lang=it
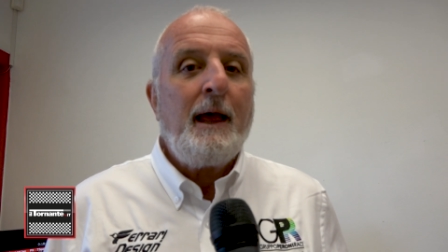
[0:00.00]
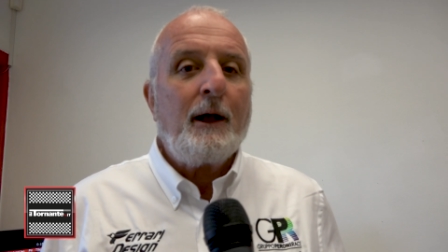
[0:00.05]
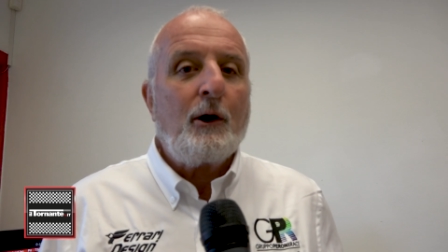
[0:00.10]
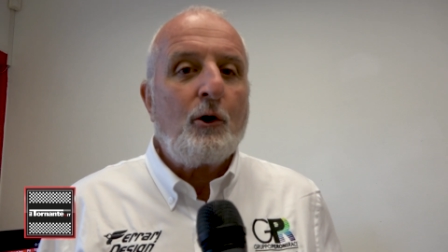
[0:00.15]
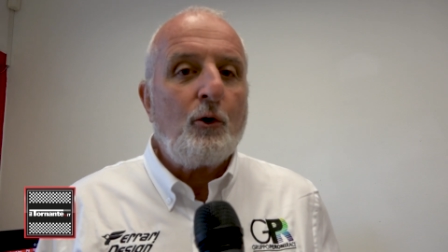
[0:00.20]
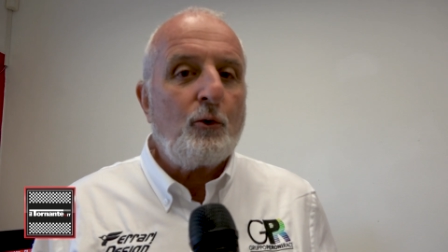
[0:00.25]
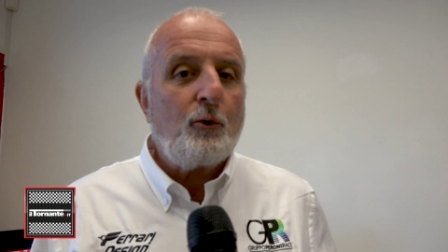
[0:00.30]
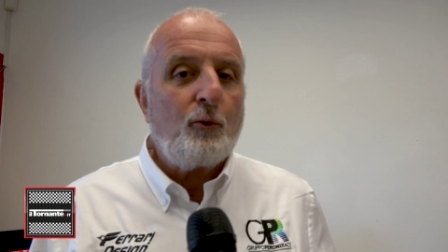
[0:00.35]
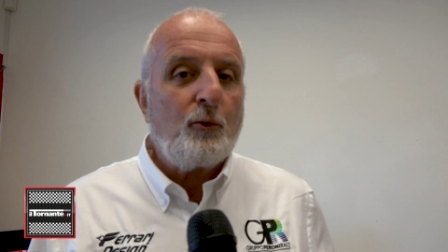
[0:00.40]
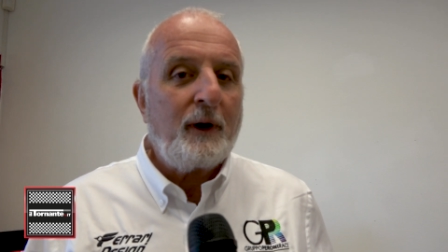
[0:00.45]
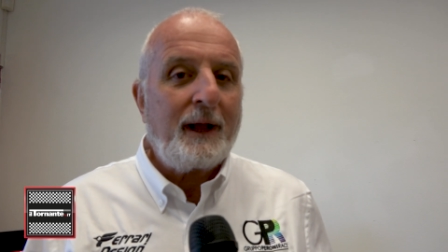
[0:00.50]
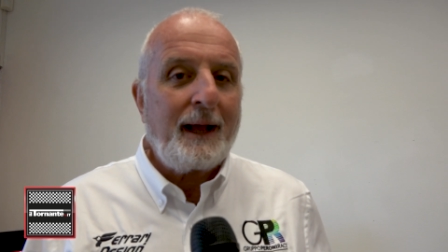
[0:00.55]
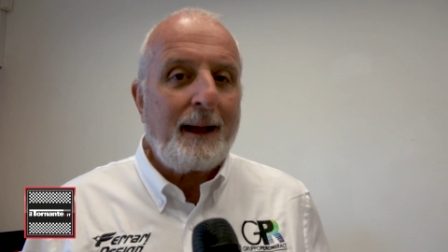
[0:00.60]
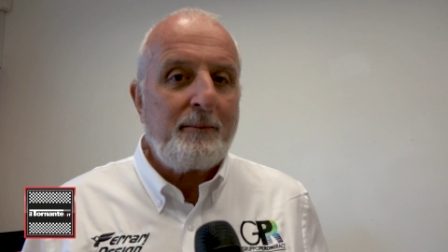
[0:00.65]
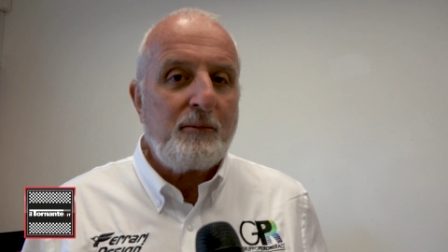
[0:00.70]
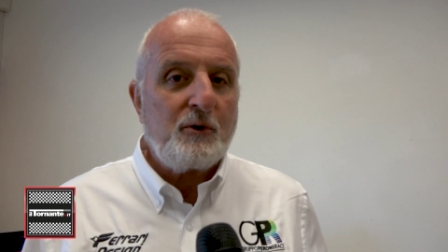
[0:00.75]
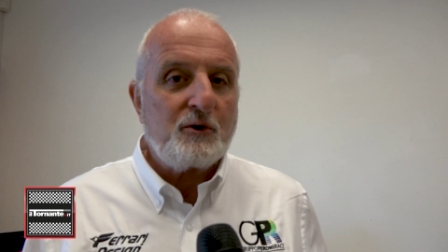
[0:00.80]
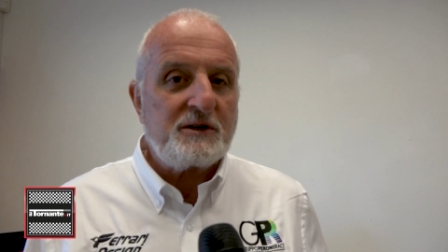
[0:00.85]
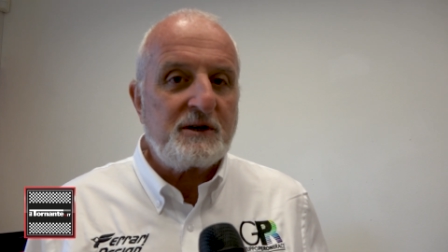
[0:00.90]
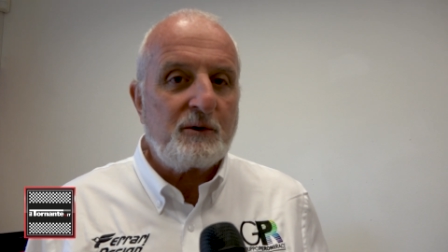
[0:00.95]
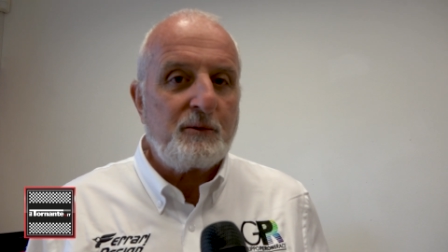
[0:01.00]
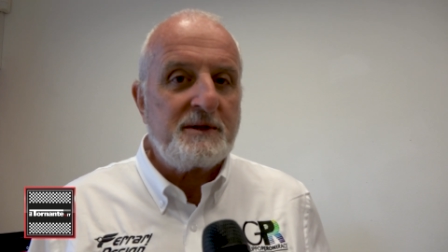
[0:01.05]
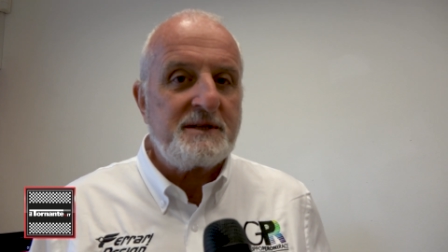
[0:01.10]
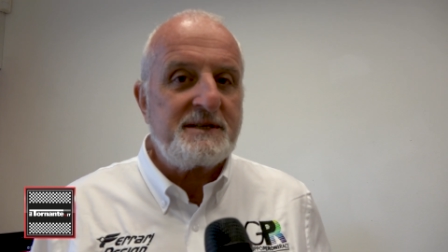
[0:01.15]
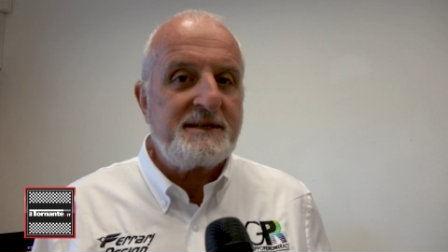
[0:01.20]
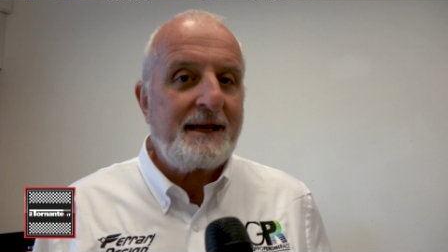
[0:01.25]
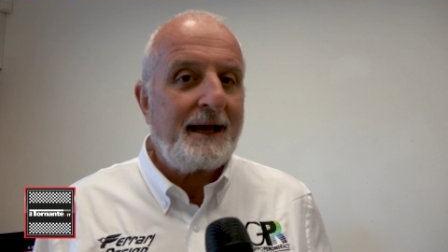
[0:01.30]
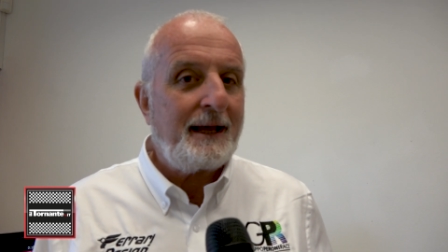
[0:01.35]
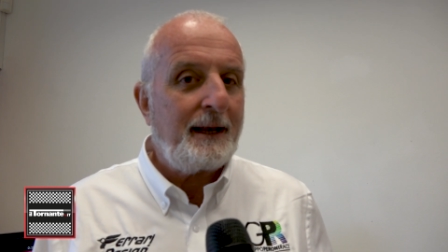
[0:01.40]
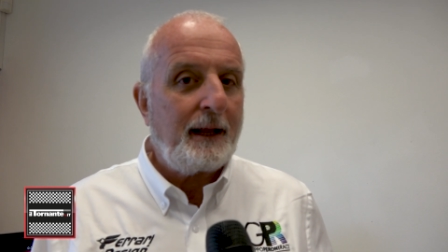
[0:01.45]
con un cambio
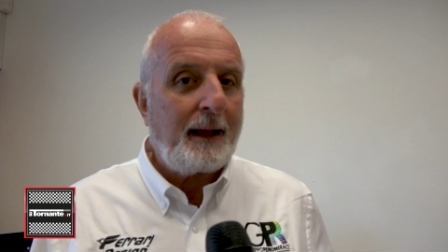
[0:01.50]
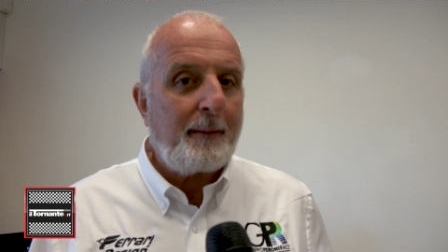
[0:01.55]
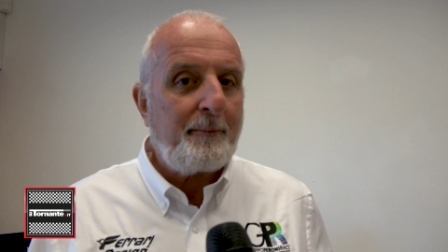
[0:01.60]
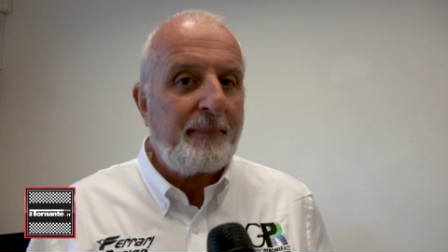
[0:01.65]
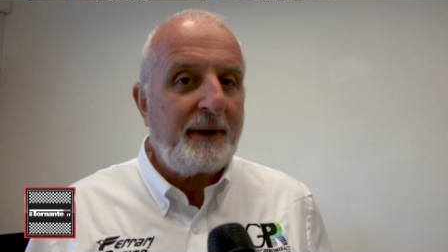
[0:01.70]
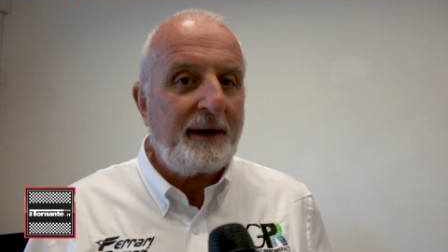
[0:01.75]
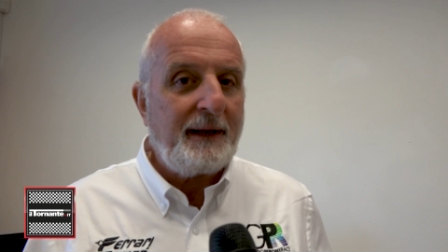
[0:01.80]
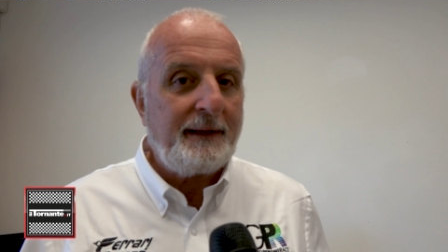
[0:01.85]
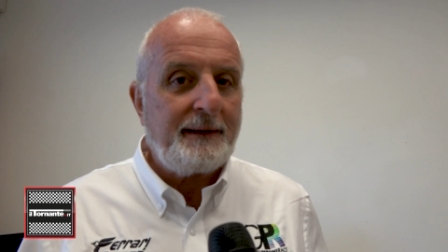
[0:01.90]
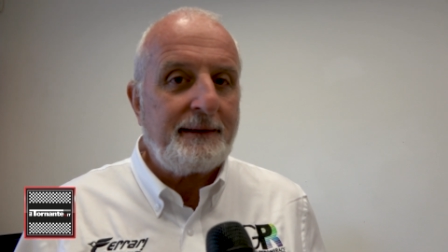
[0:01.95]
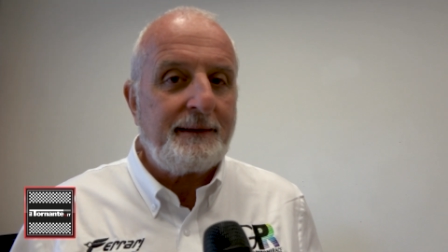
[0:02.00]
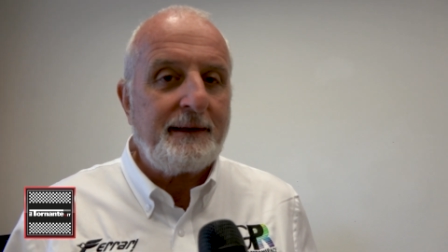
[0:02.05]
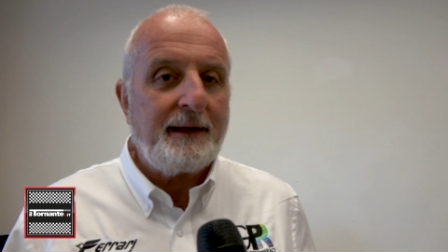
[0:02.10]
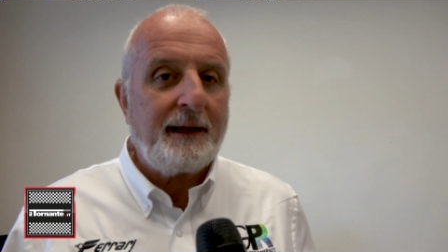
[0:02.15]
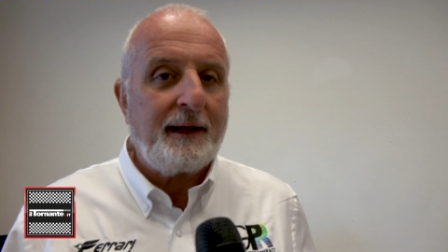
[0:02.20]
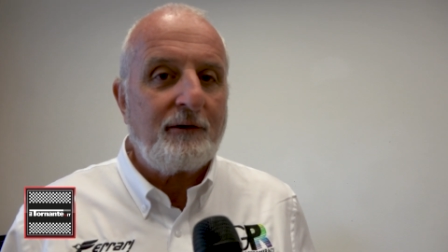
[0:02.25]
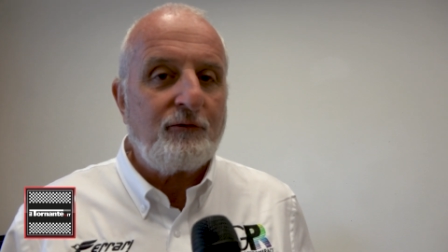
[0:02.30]
sequenziale a palette